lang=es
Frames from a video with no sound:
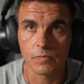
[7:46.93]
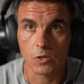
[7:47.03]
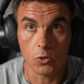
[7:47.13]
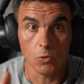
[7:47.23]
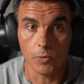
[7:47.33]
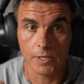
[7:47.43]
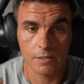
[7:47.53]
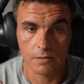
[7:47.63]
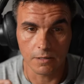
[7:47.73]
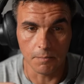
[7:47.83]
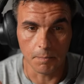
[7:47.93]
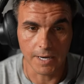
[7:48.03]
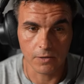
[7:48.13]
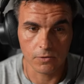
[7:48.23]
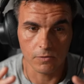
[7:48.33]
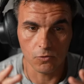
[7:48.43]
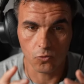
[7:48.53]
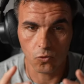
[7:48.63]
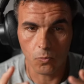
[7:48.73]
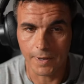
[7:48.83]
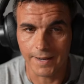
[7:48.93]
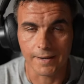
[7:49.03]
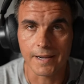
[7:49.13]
como veis, en plano no ocupa